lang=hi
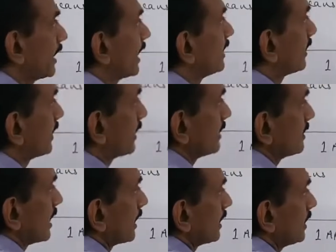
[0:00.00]
एक एंट्री की
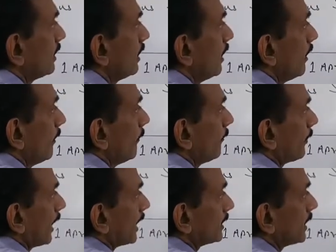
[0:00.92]
जाएगी
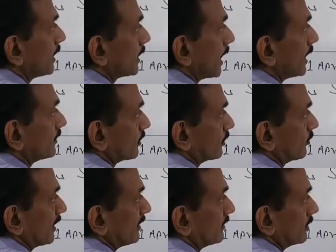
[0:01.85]
पैटी कैश
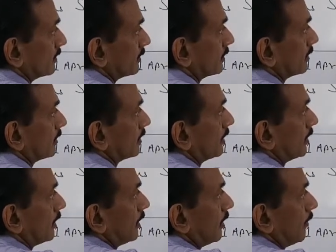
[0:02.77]
एक्सपेंसेस
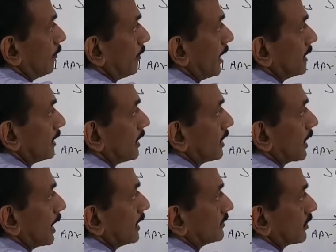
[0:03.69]
पैटी
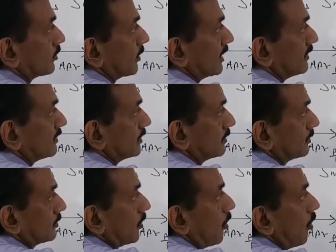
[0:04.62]
कैश
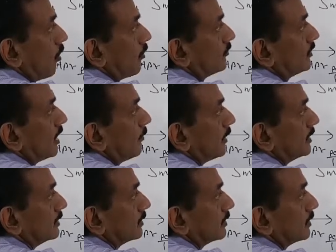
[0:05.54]
एक्सपेंसेस ऑफ द
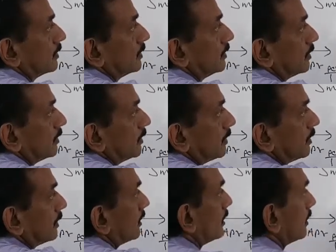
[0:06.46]
मंथ
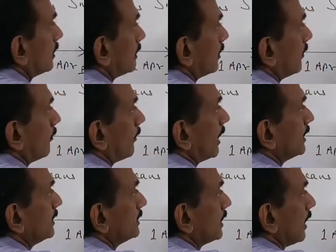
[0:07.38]
मान
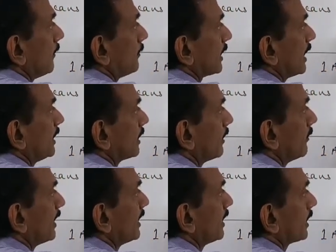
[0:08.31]
लीजिए अप्रैल के
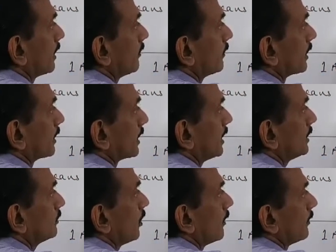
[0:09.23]
महीने की हम कर रहे
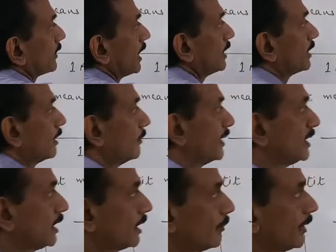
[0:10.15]
हैं तो अप्रैल के
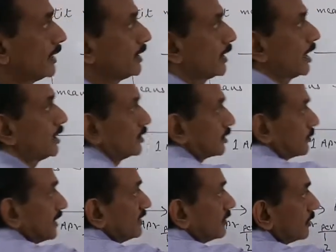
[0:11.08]
महीने की पैटी कैश
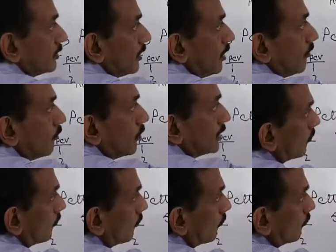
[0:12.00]
एक्सपेंसेस वो लिख
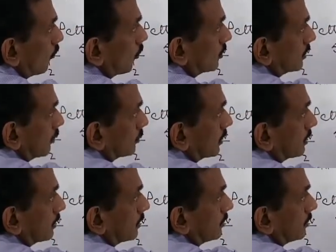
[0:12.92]
दें फोर थाउजेंड